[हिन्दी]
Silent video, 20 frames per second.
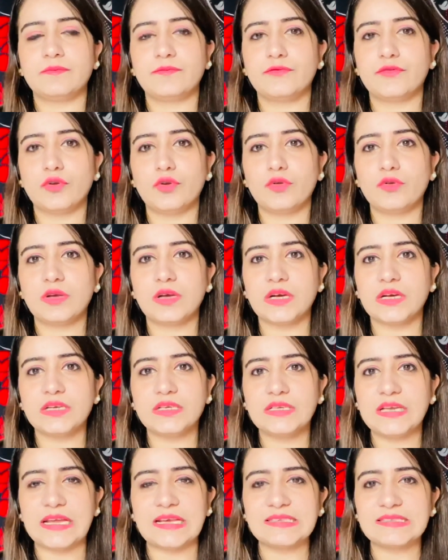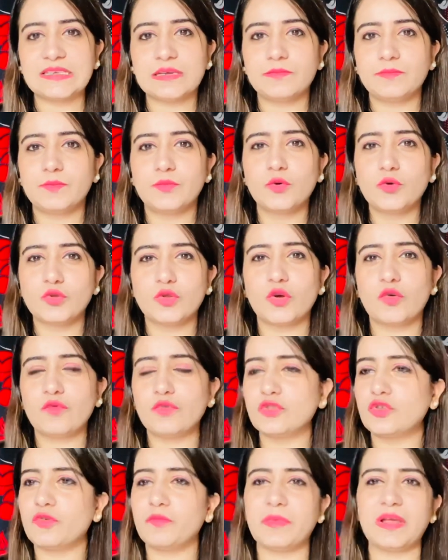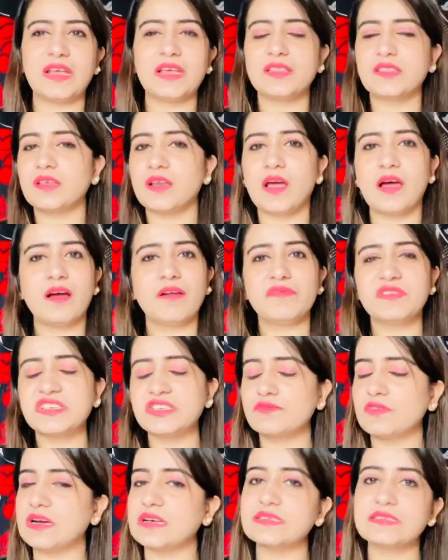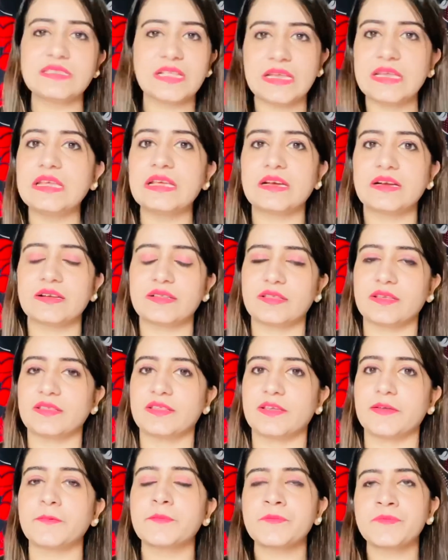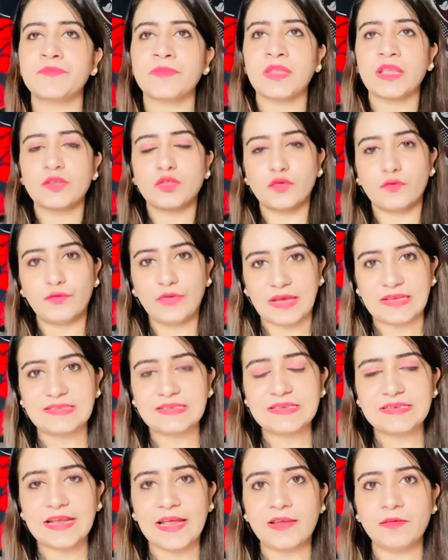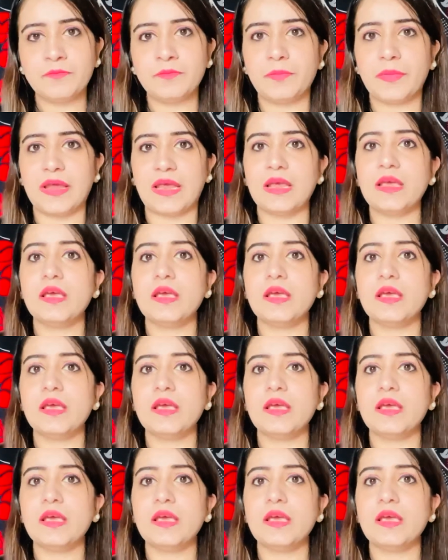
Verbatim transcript: वो लोग ये सब भूतों वूतों में इतना विश्वास नहीं करते थे तो वैसे टाइम पे